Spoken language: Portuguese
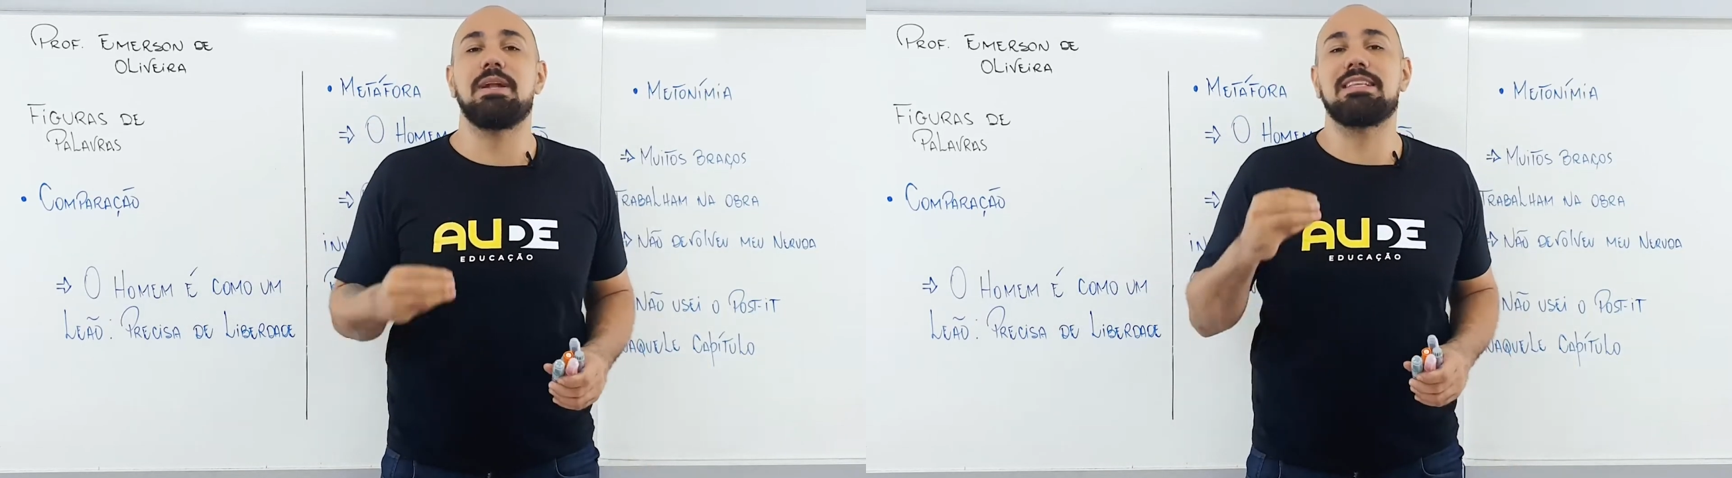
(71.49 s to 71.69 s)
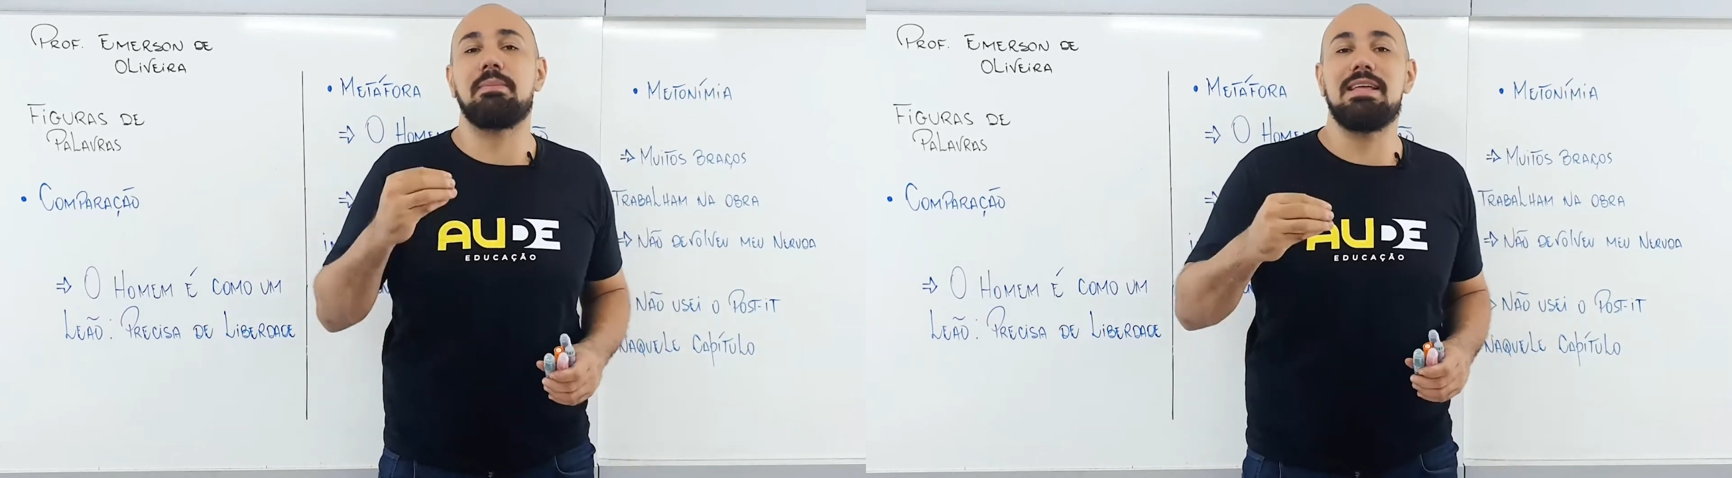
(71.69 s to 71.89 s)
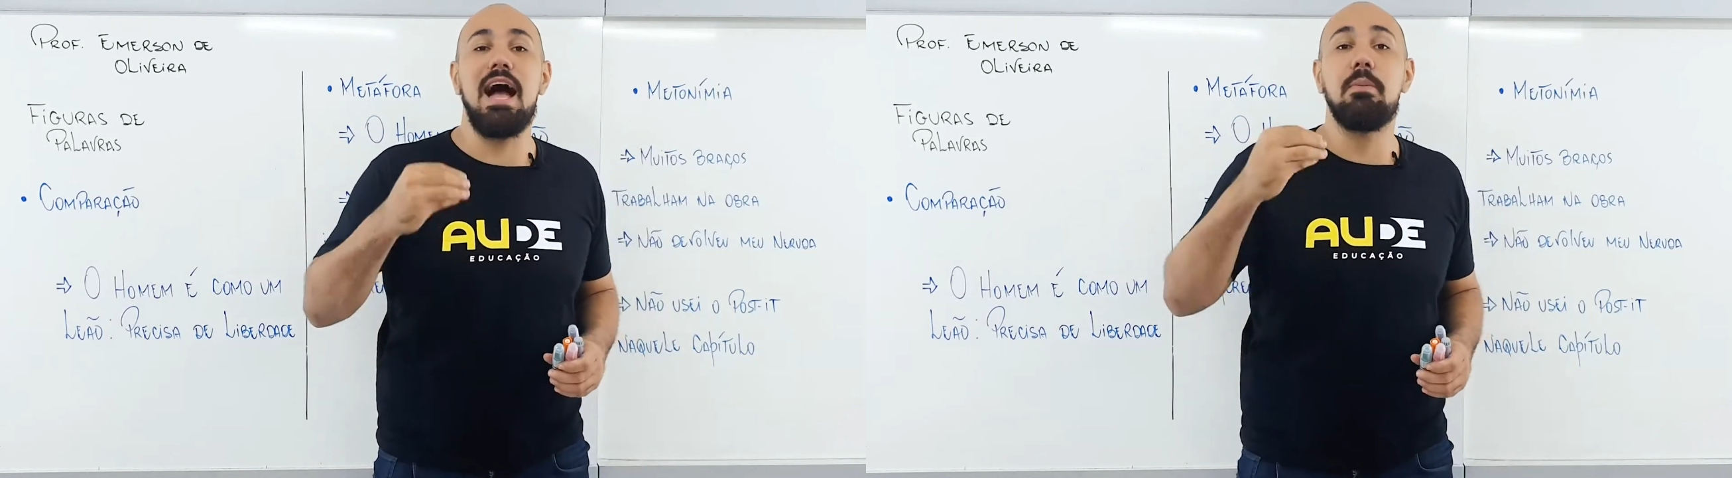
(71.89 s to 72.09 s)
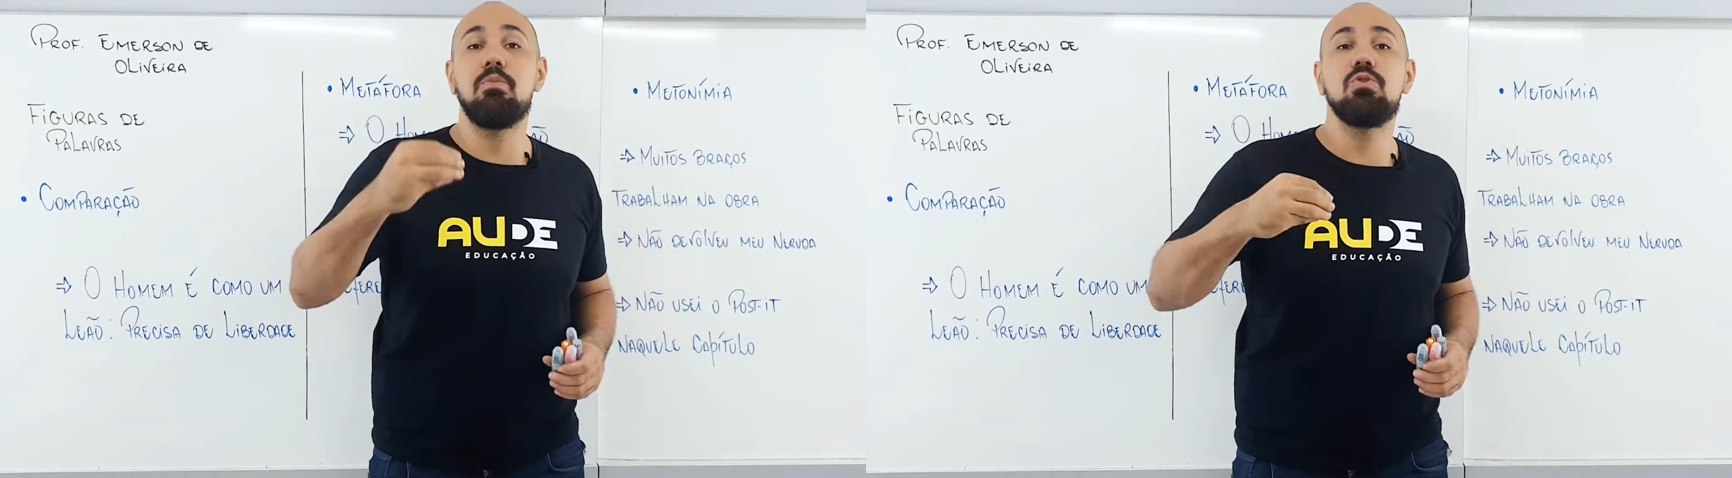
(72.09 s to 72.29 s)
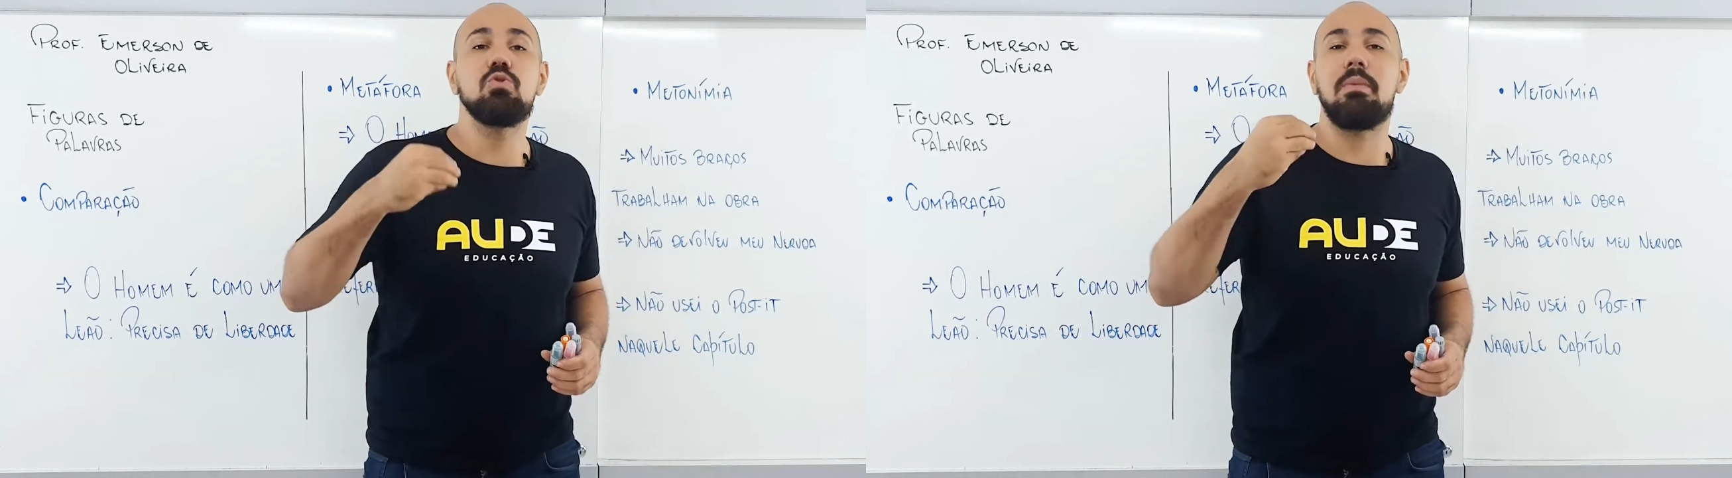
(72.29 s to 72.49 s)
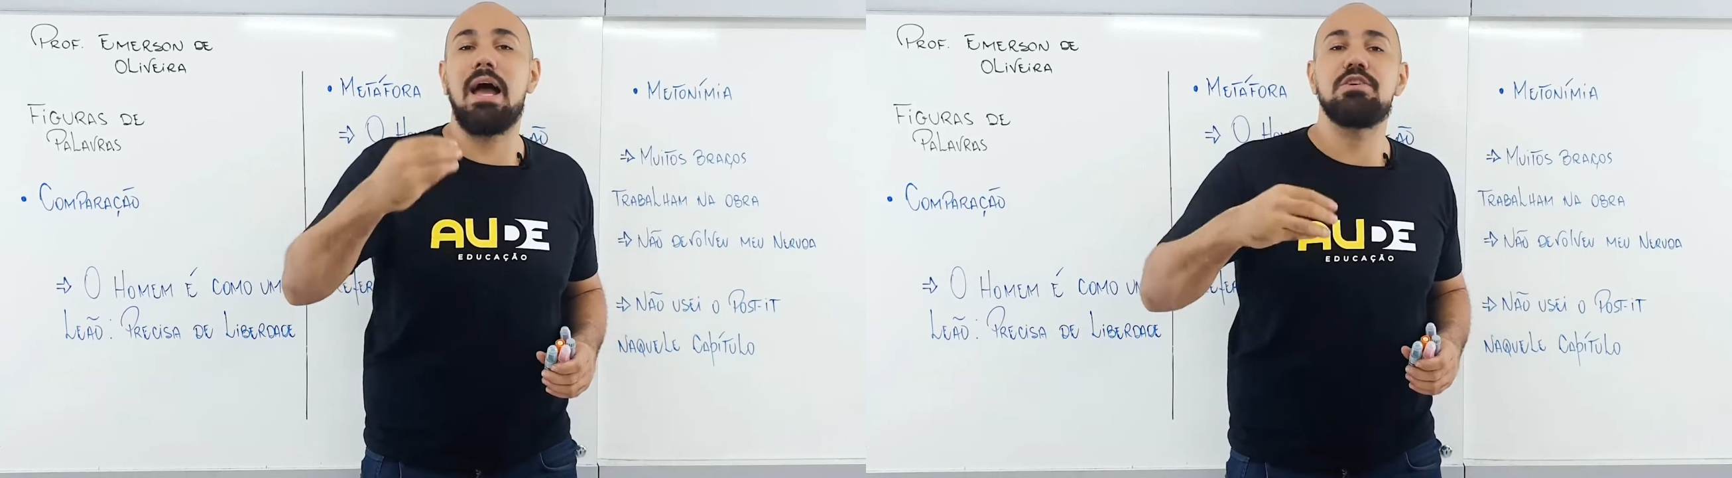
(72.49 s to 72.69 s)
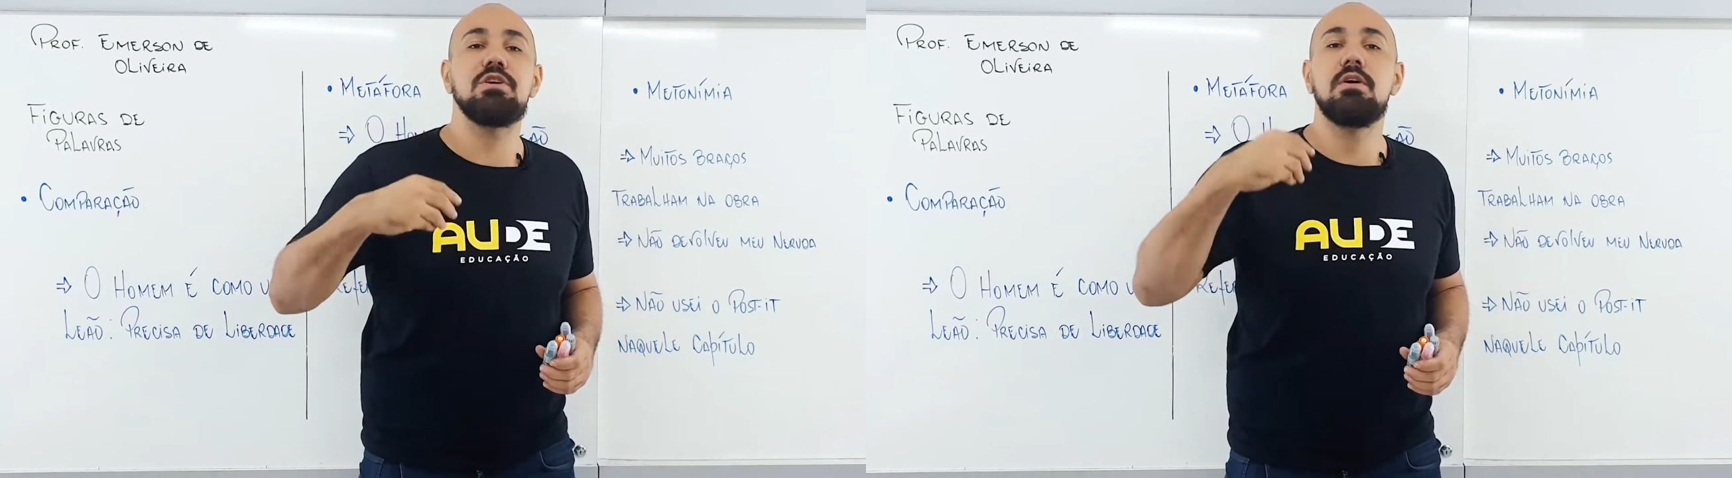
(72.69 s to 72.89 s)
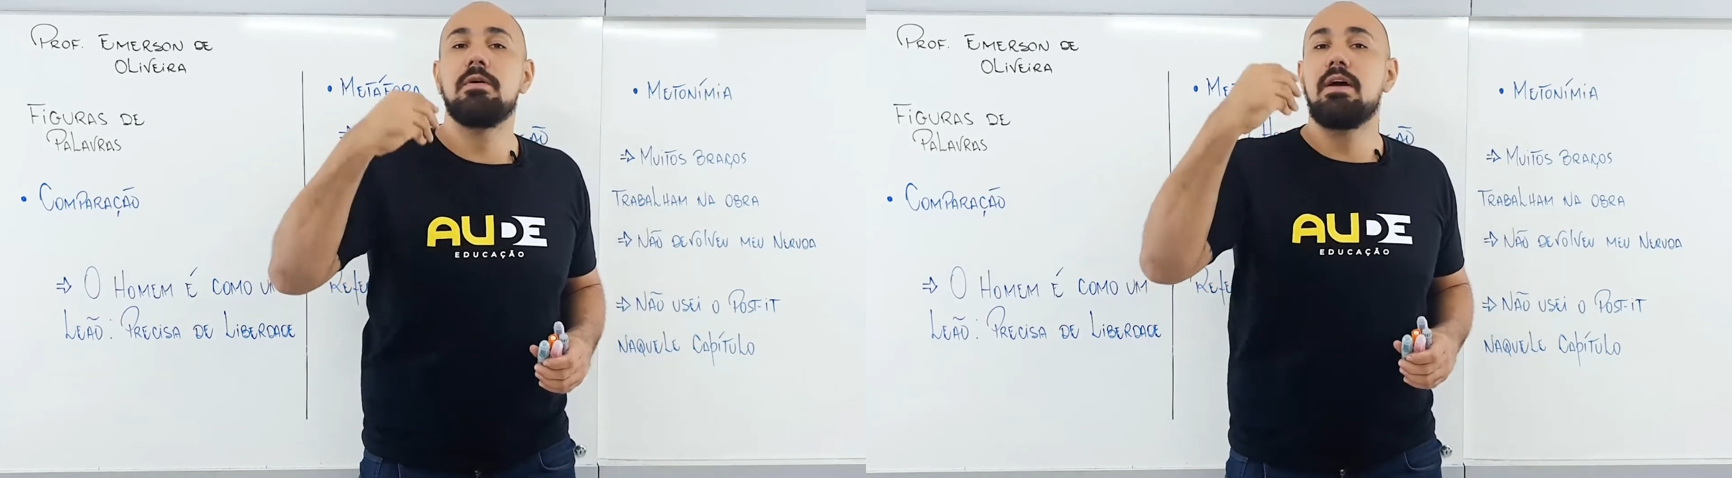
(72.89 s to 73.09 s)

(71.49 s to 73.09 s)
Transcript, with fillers: para trabalhar muito mais